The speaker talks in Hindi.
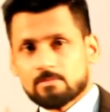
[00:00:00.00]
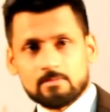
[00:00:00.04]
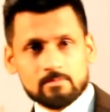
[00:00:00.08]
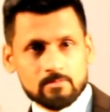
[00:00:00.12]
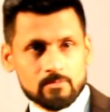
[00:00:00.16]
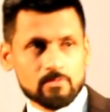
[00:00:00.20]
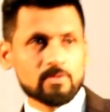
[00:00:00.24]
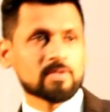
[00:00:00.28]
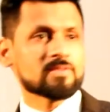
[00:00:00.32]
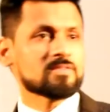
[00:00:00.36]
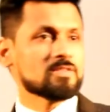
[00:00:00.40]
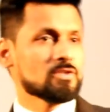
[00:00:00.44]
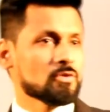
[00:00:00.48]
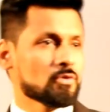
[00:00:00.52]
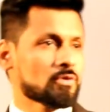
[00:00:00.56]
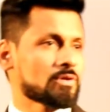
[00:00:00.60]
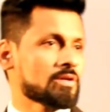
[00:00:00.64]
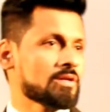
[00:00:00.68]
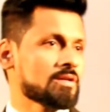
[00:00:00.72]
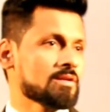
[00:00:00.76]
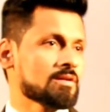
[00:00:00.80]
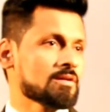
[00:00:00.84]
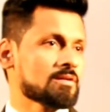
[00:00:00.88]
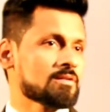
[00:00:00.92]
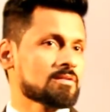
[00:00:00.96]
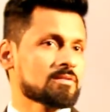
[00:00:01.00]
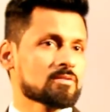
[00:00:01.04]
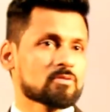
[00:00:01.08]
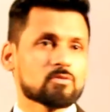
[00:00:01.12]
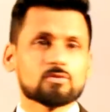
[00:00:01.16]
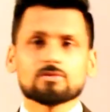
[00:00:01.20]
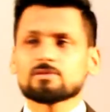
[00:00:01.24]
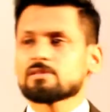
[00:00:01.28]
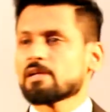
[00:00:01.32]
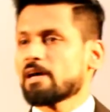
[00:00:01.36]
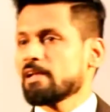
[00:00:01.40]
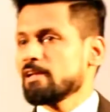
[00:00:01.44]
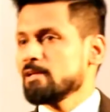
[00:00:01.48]
वैसे ही हो रहा है ना कुछ
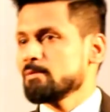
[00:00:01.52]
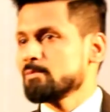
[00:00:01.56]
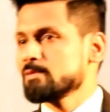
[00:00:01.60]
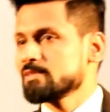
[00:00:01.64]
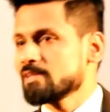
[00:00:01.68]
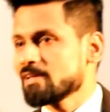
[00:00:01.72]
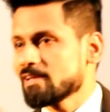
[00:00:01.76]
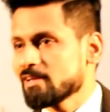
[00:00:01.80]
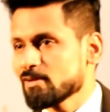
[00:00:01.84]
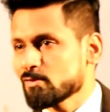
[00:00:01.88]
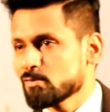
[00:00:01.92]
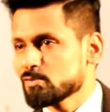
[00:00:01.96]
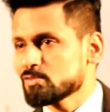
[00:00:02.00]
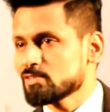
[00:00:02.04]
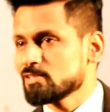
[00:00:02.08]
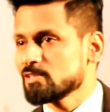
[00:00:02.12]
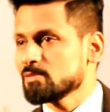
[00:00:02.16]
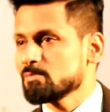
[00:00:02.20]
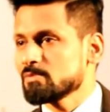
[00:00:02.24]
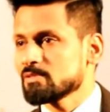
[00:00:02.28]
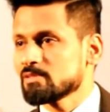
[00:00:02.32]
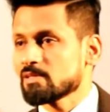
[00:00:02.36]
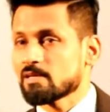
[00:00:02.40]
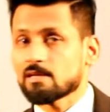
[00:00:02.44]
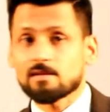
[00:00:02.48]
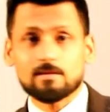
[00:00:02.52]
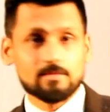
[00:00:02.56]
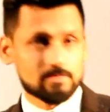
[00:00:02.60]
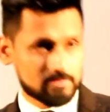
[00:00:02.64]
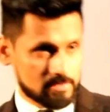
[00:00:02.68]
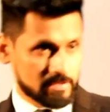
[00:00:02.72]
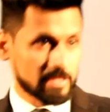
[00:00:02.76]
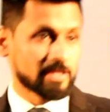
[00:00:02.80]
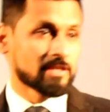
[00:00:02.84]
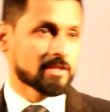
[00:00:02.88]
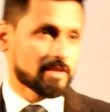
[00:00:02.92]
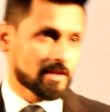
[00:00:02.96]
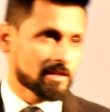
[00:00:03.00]
ताली बजा रहे कुछ नहीं बजा रहे
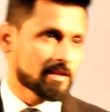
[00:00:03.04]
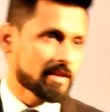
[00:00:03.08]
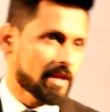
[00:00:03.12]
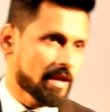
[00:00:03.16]
सेट करके